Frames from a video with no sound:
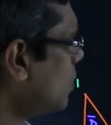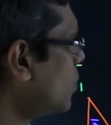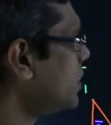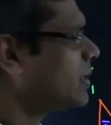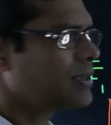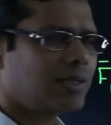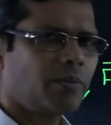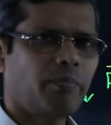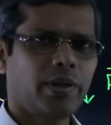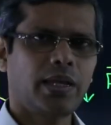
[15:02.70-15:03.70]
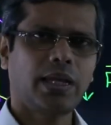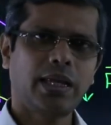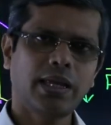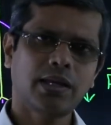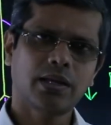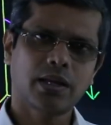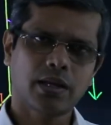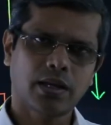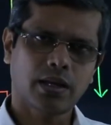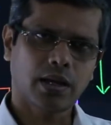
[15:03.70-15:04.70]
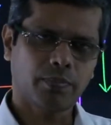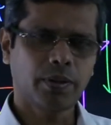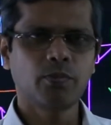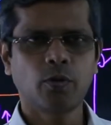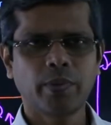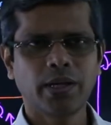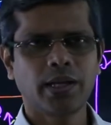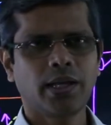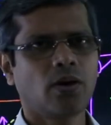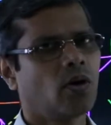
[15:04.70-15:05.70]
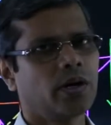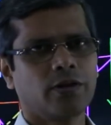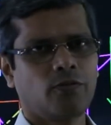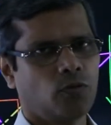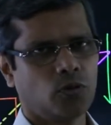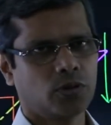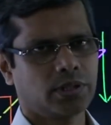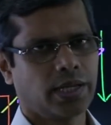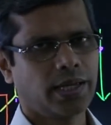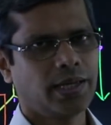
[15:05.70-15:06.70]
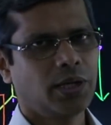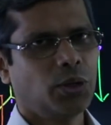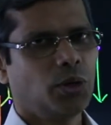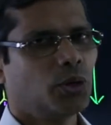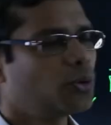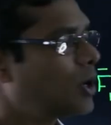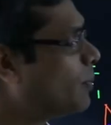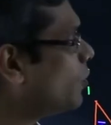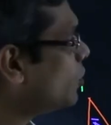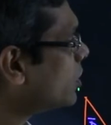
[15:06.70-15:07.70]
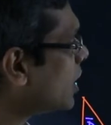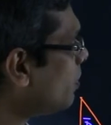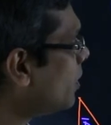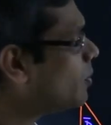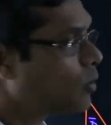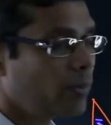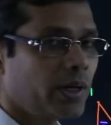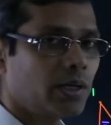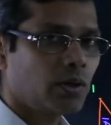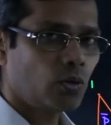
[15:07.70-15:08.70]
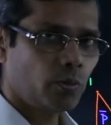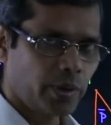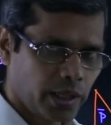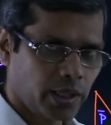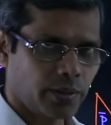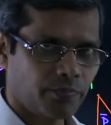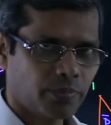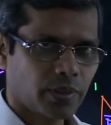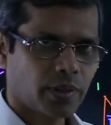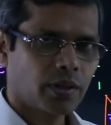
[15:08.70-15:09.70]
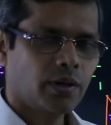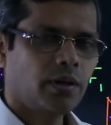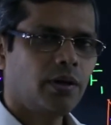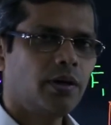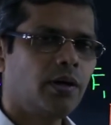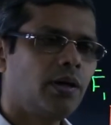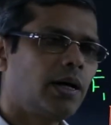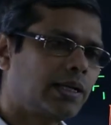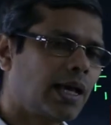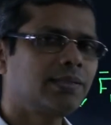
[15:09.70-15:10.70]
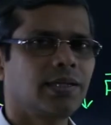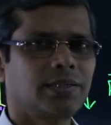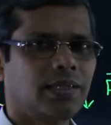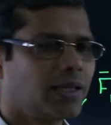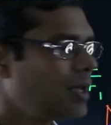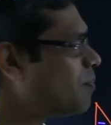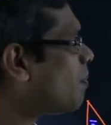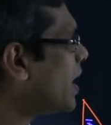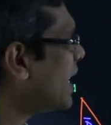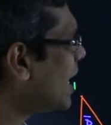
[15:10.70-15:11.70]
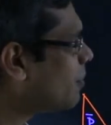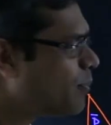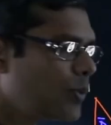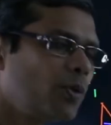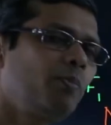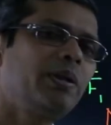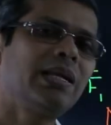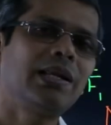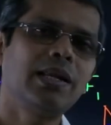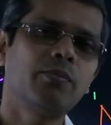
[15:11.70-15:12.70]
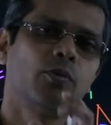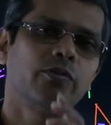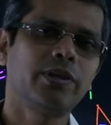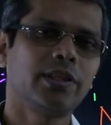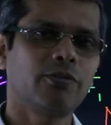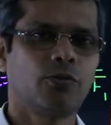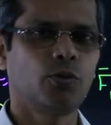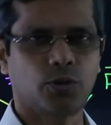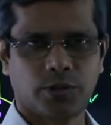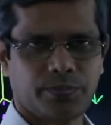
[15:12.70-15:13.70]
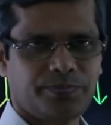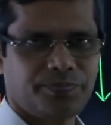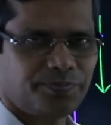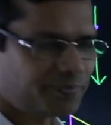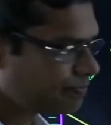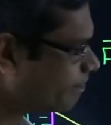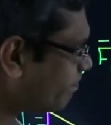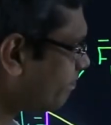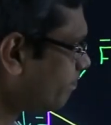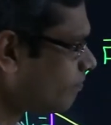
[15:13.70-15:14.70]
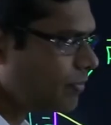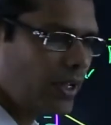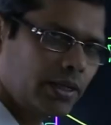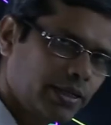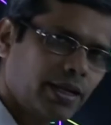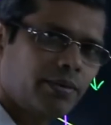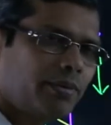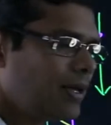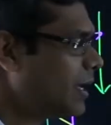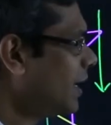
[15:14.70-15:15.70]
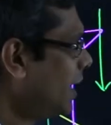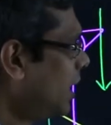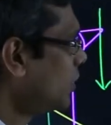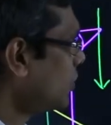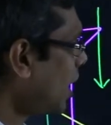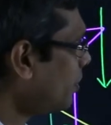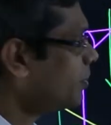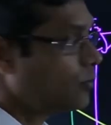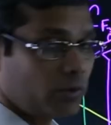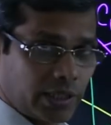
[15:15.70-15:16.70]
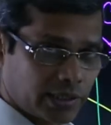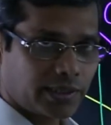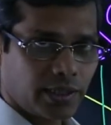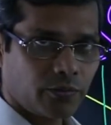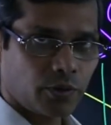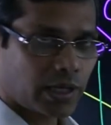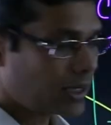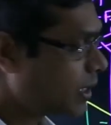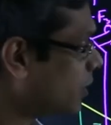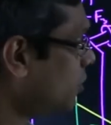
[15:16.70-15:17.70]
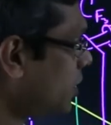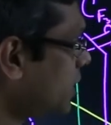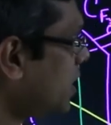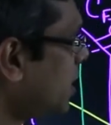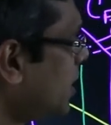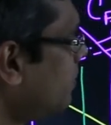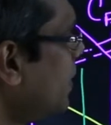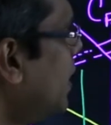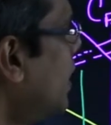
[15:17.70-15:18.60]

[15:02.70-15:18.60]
कोई सिस्टम में एक कपल मोमेंट है और एक फोर्स है तो हम उस कपल मोमेंट को भी हटा सकते हैं बाय अप्रोप्रिएटली मूविंग द फोर्स ठीक है तो अब वो देखते हैं वो करने की कोशिश करते हैं